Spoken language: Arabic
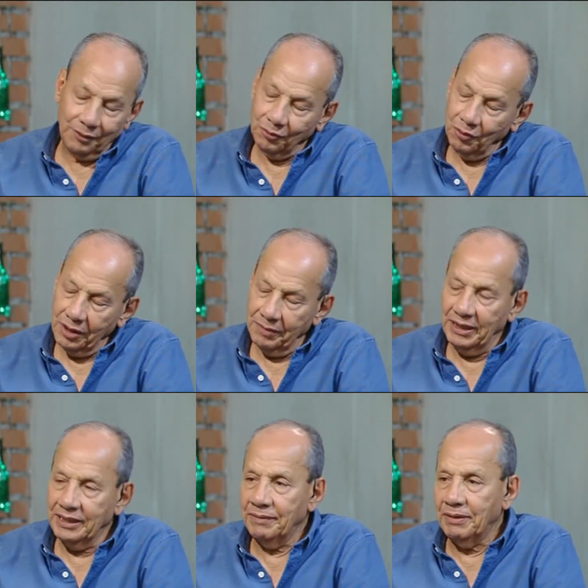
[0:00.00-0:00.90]
دكتوره ما
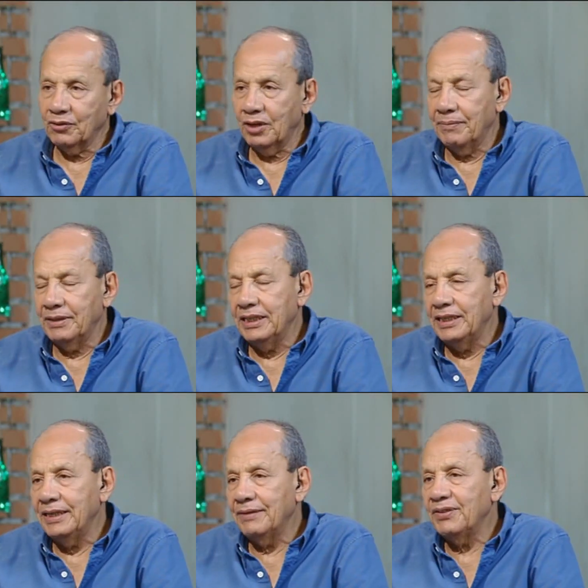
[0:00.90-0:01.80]
احنا برضه لما
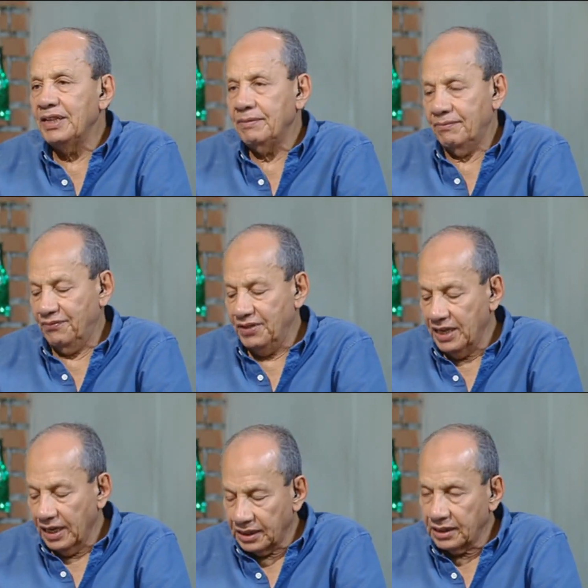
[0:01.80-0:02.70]
نيجي في
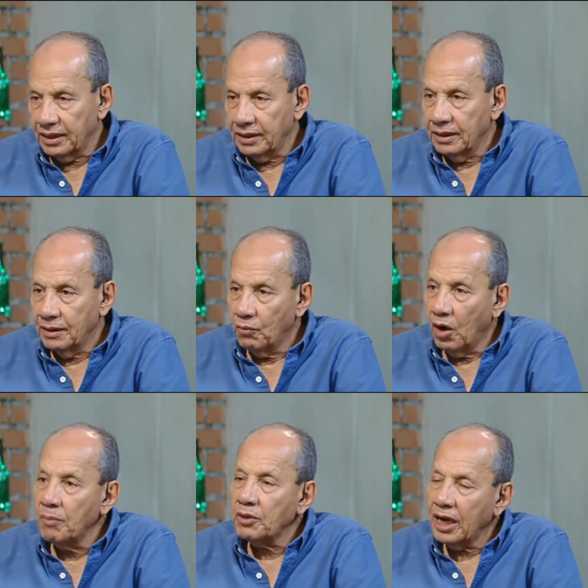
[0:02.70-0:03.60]
في اصلا
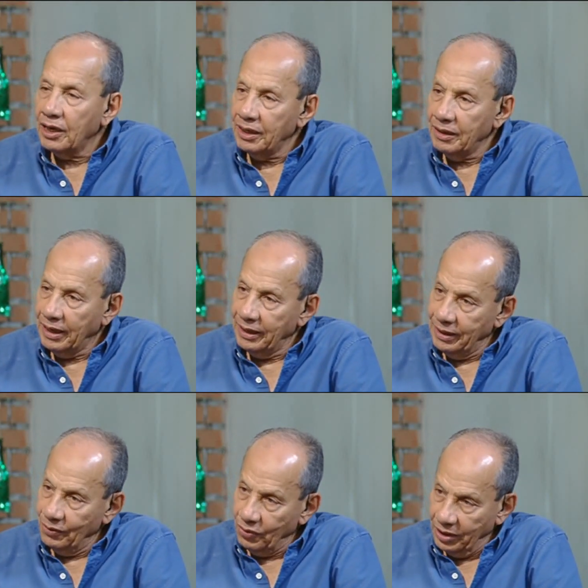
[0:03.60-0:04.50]
مؤامره على على
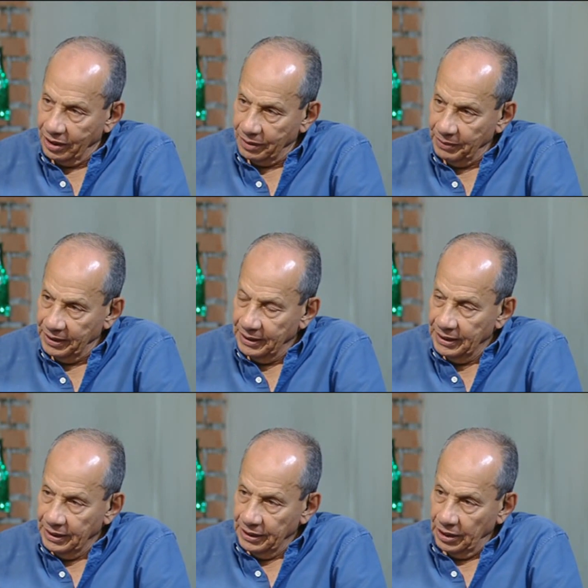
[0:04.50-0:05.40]
اللغه العربيه
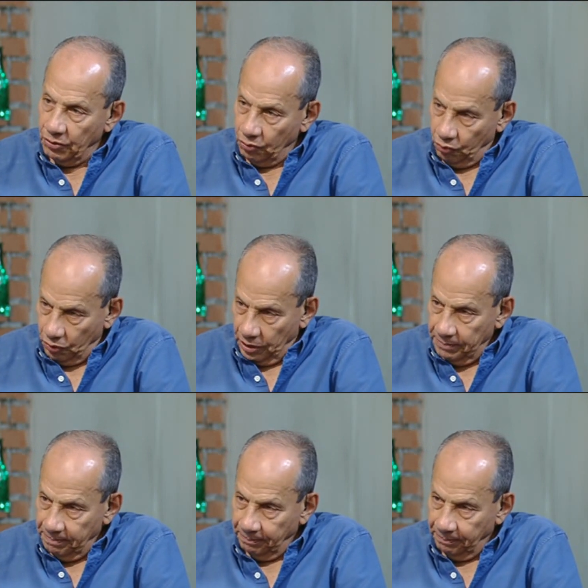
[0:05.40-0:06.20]
يا دكتوره